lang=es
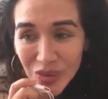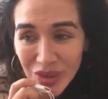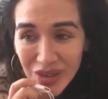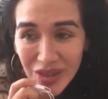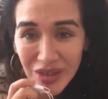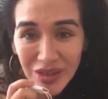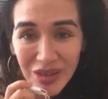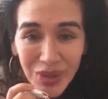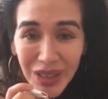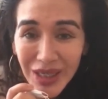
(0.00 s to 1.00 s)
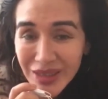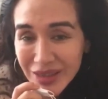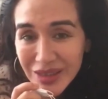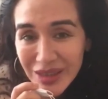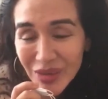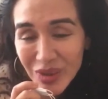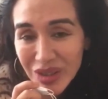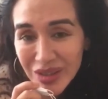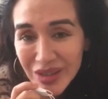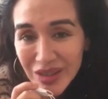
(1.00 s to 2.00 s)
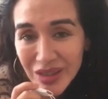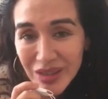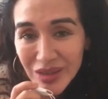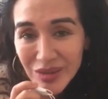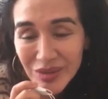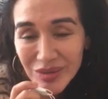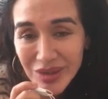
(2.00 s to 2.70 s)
en que me encanta saber de que